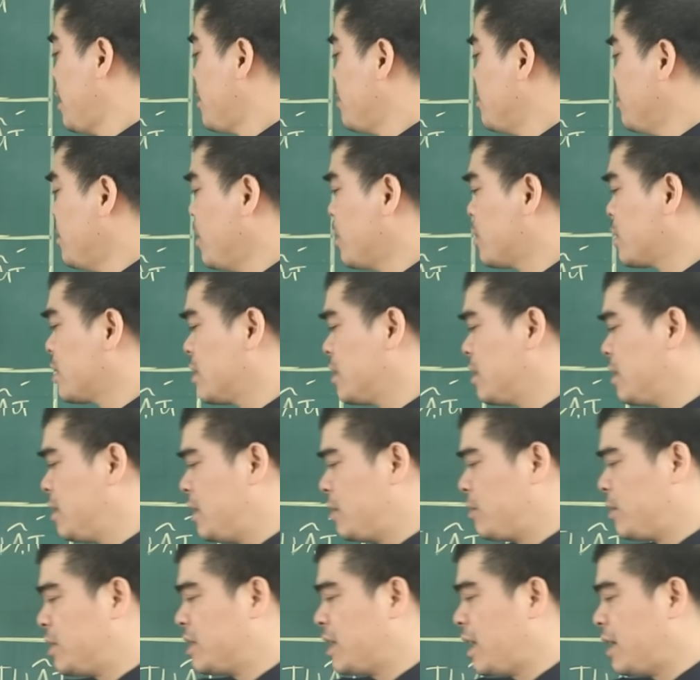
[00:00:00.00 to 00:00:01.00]
1
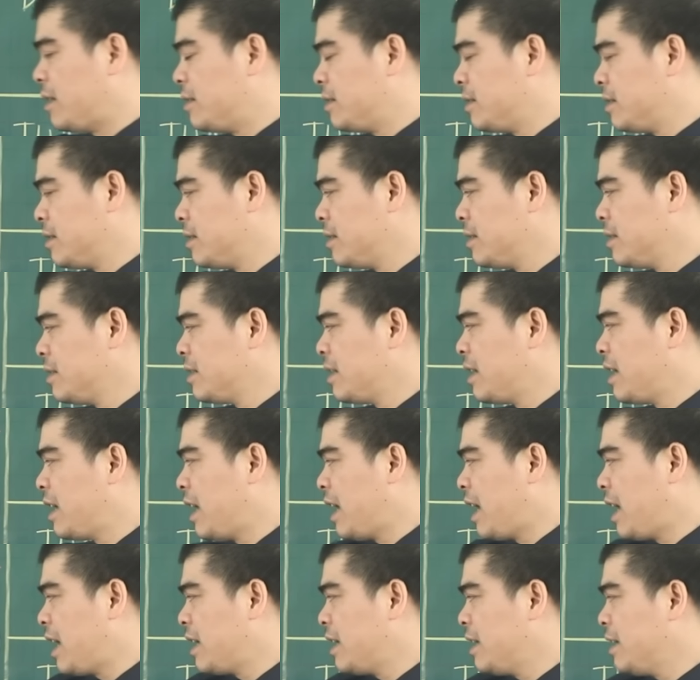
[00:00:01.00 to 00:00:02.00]
là tuổi Dần,
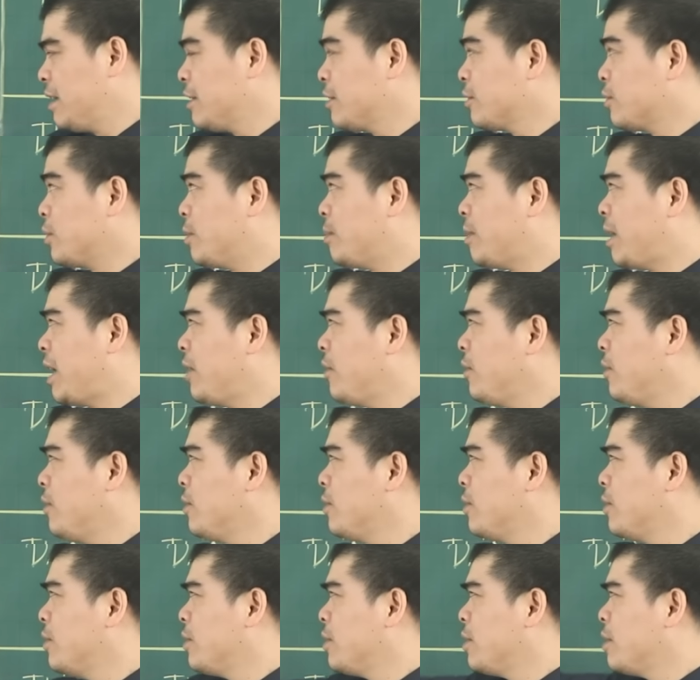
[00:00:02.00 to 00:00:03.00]
2 tuổi
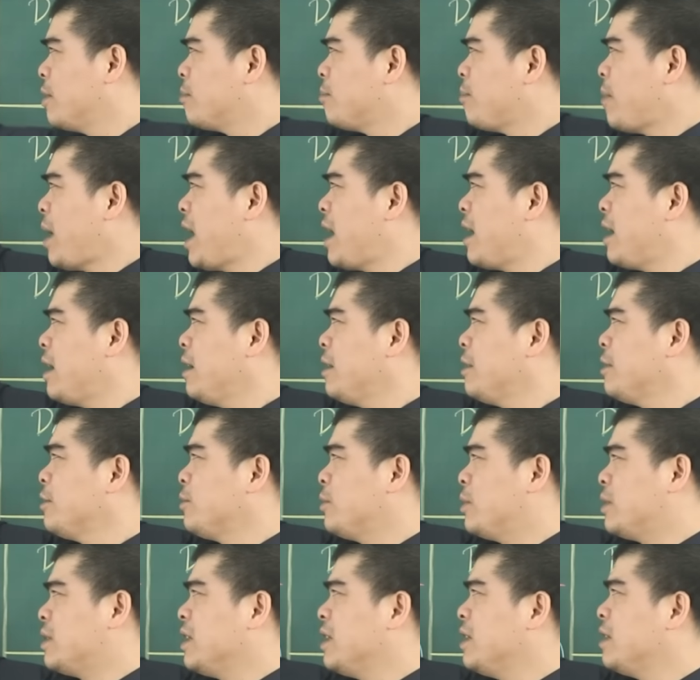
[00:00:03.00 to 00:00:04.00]
Mão, 3
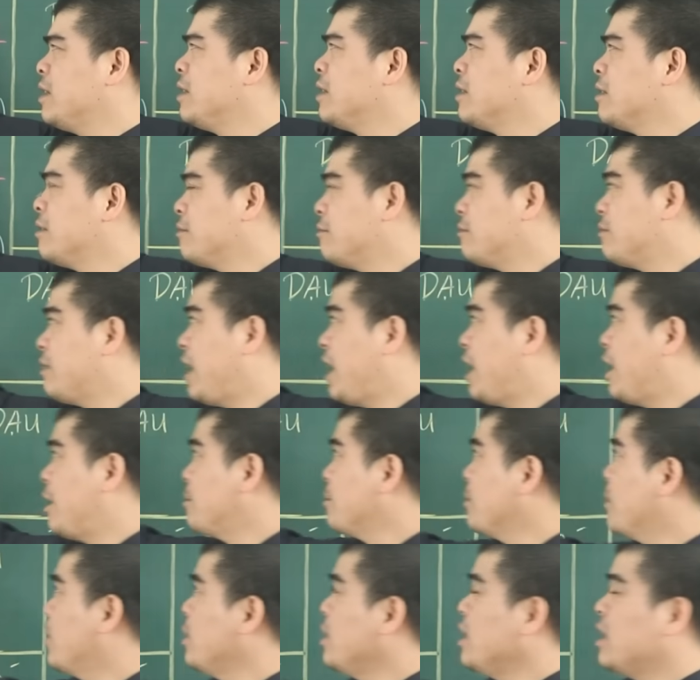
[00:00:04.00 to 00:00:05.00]
tuổi Tỵ
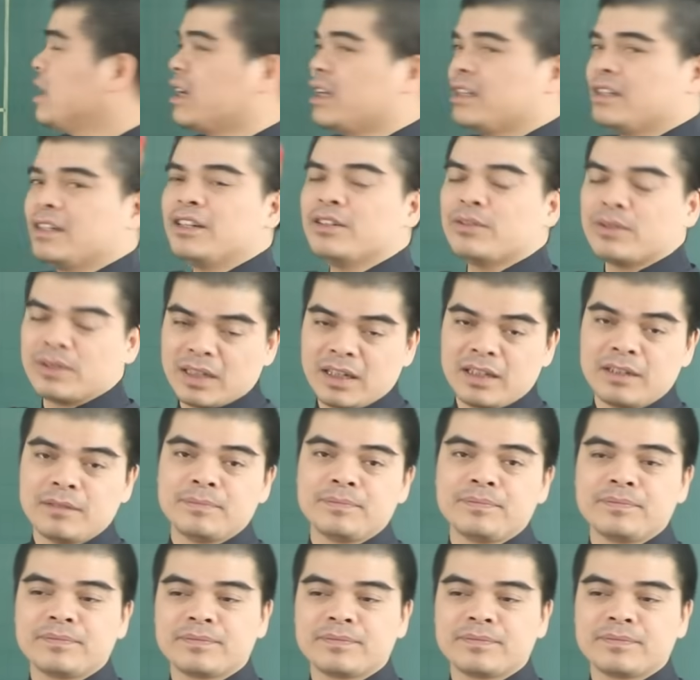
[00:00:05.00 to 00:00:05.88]
và 4 là những người tuổi Thân.